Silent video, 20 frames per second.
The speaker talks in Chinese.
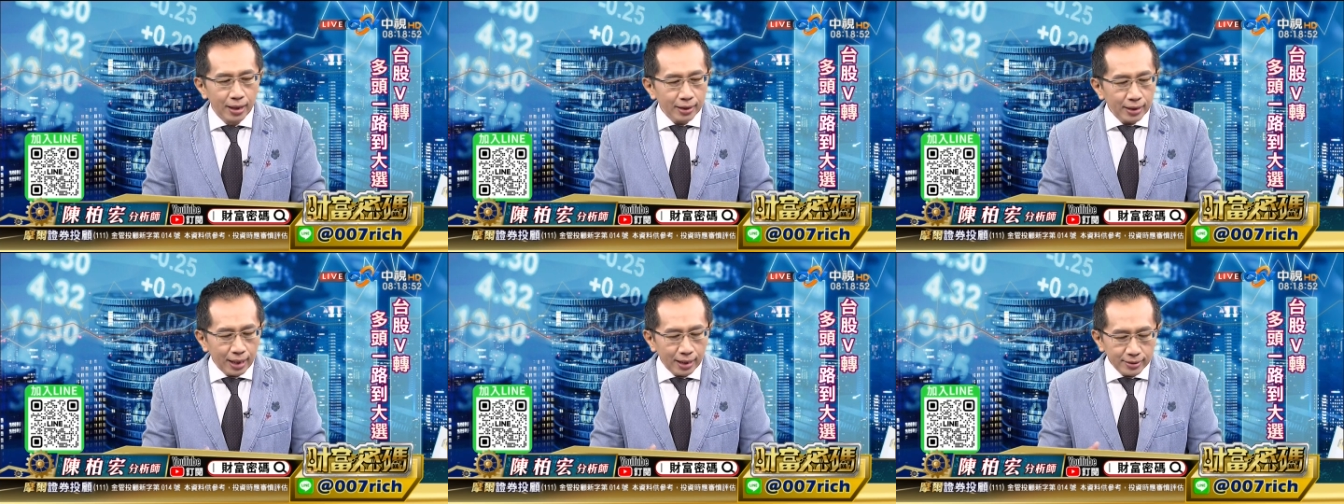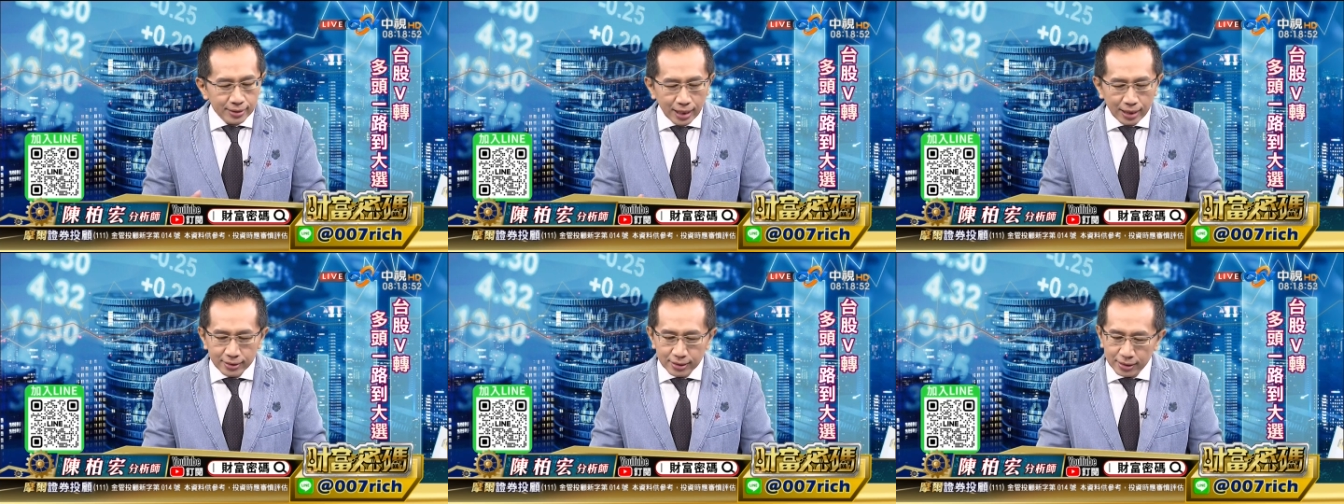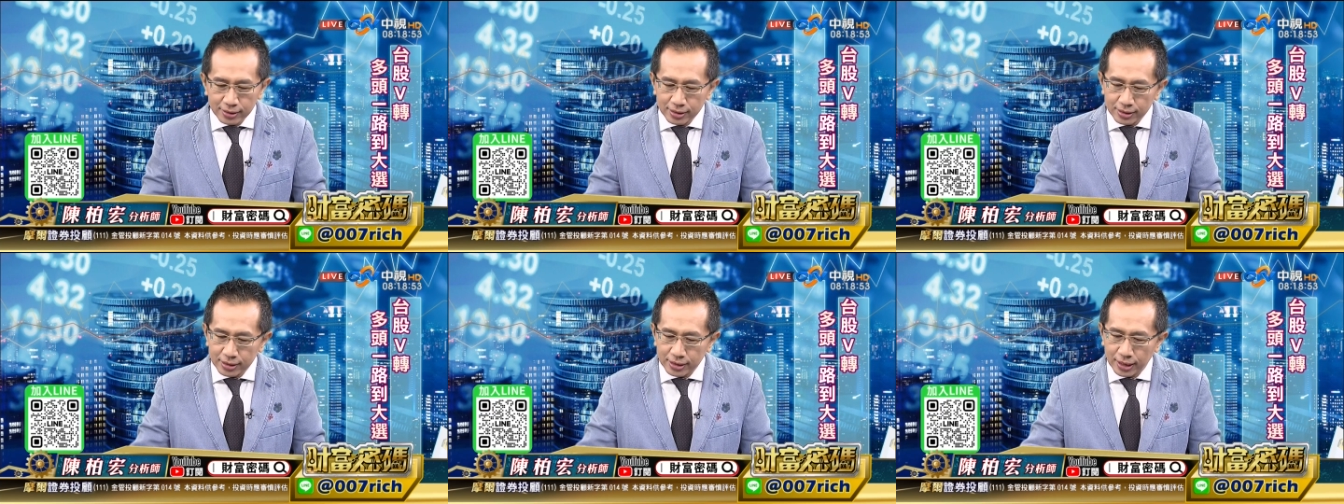那在
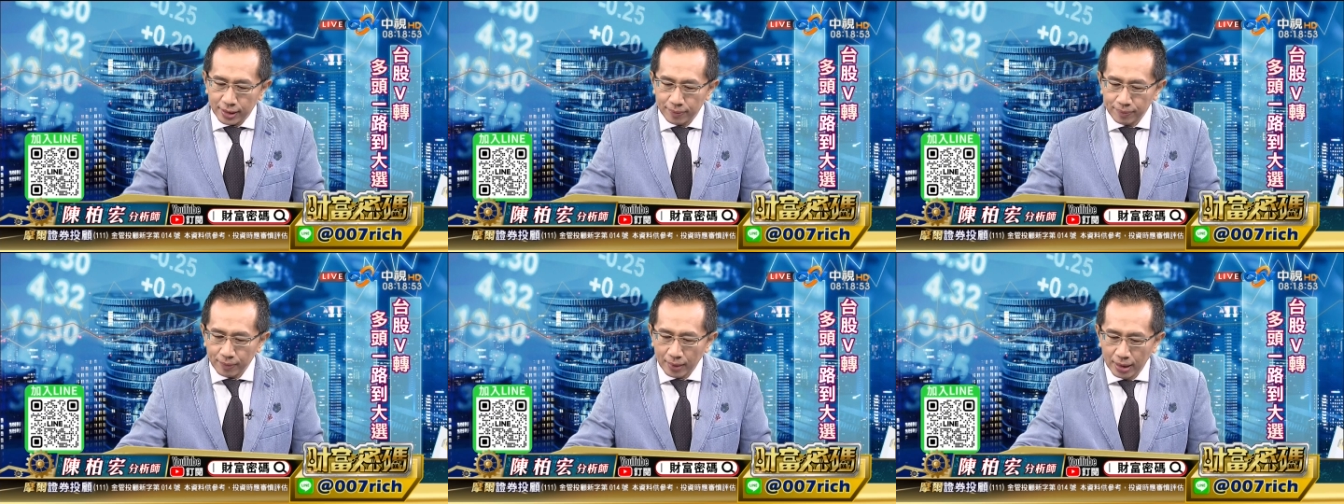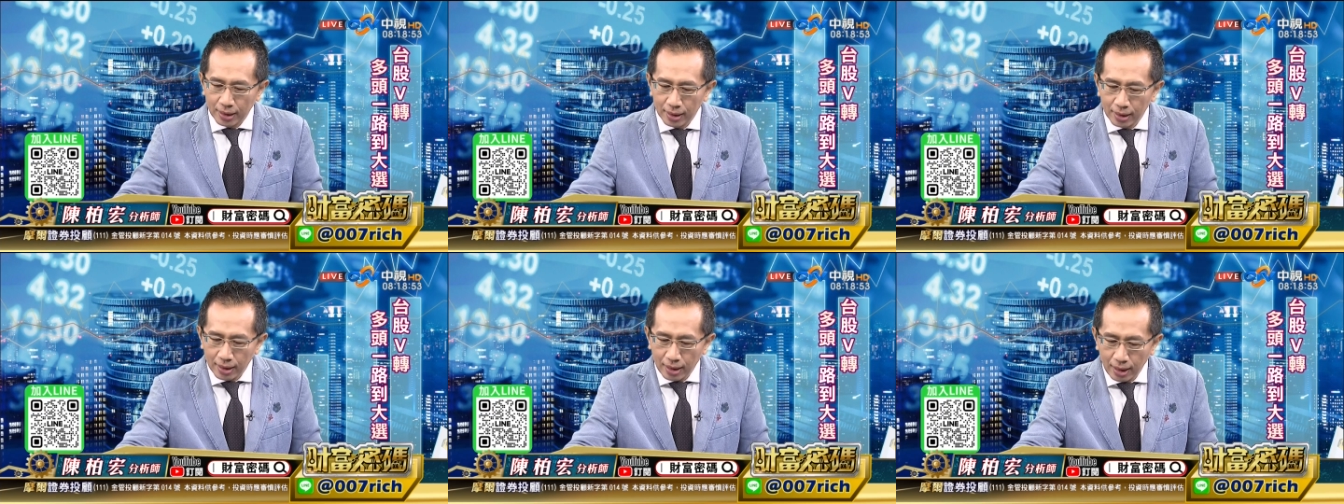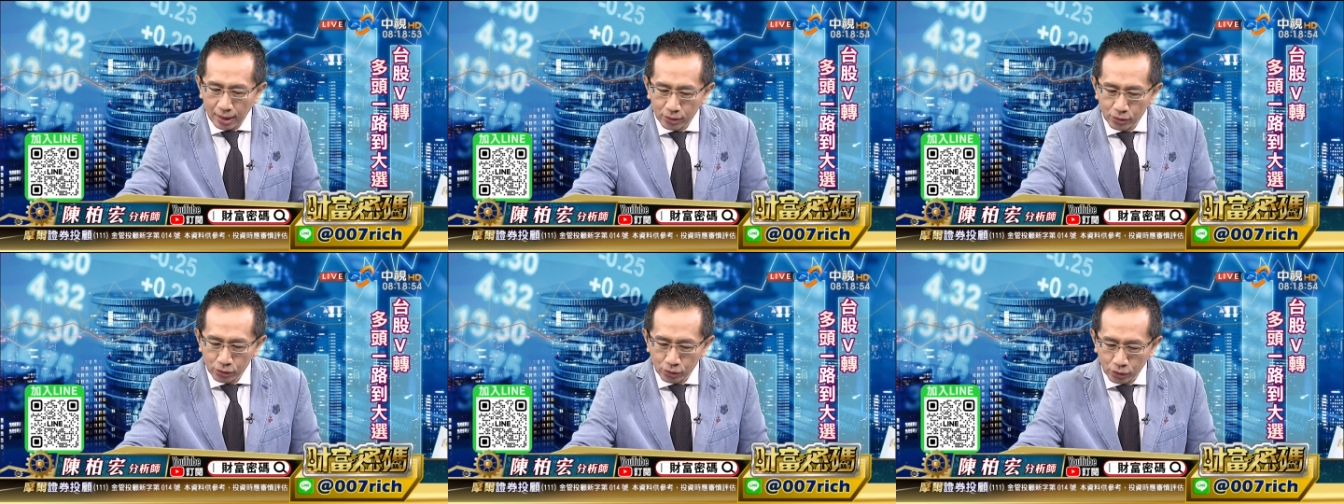这之前
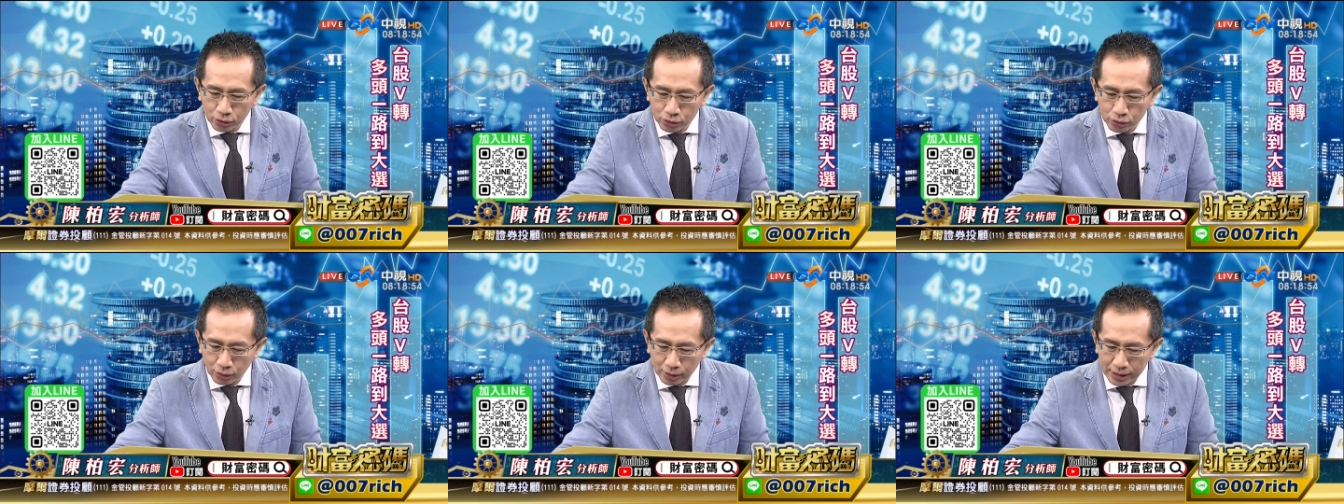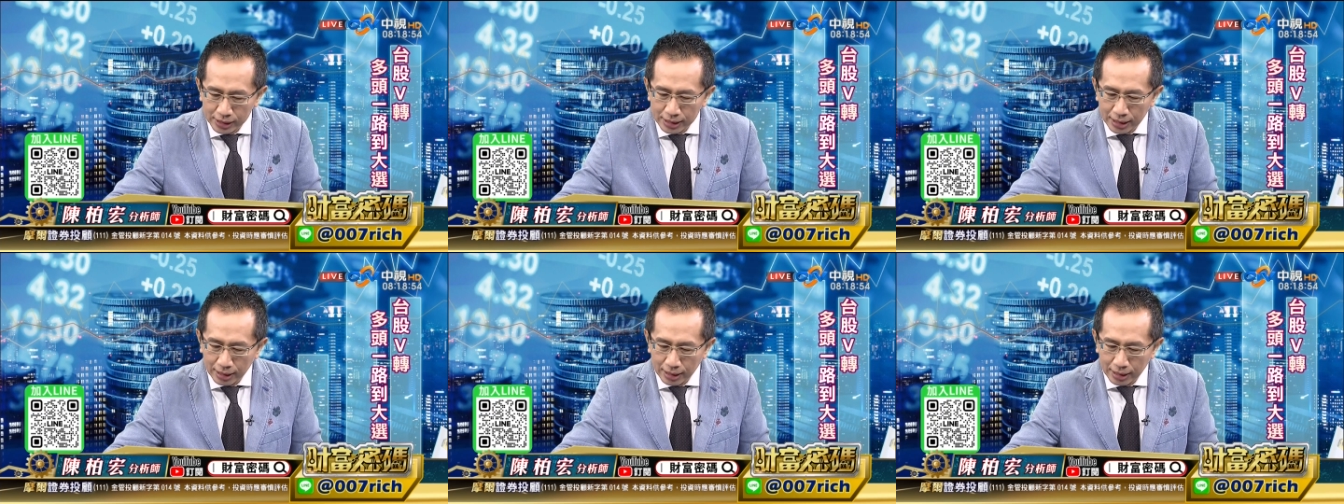啊，如果说你